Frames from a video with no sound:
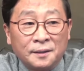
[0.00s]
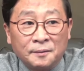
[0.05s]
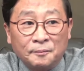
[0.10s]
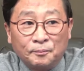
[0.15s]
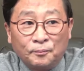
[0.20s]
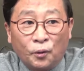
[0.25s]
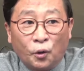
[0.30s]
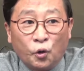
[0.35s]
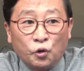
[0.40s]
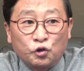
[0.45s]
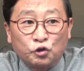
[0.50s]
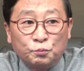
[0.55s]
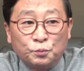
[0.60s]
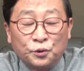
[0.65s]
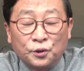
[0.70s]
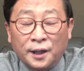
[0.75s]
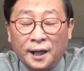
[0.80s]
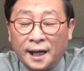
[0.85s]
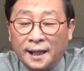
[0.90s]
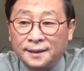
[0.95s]

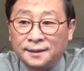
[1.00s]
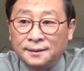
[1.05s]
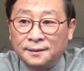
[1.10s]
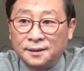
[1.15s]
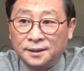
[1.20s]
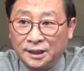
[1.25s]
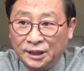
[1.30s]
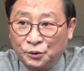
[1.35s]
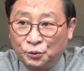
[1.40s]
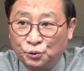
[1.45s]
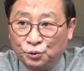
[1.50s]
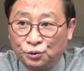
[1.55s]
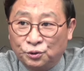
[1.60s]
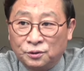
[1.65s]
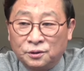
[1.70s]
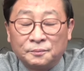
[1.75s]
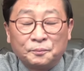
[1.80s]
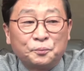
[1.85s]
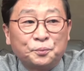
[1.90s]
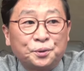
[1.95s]
모금을 한 이후
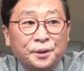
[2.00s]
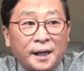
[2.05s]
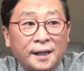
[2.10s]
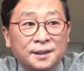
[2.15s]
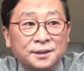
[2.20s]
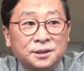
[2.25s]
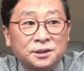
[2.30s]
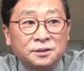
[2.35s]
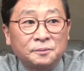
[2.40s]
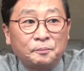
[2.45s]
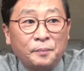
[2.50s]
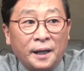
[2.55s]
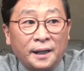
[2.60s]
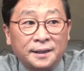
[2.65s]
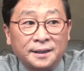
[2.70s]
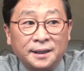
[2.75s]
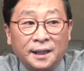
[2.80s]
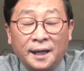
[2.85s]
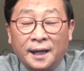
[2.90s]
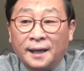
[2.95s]
프랑스
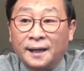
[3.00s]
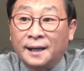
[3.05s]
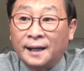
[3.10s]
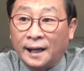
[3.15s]
파리에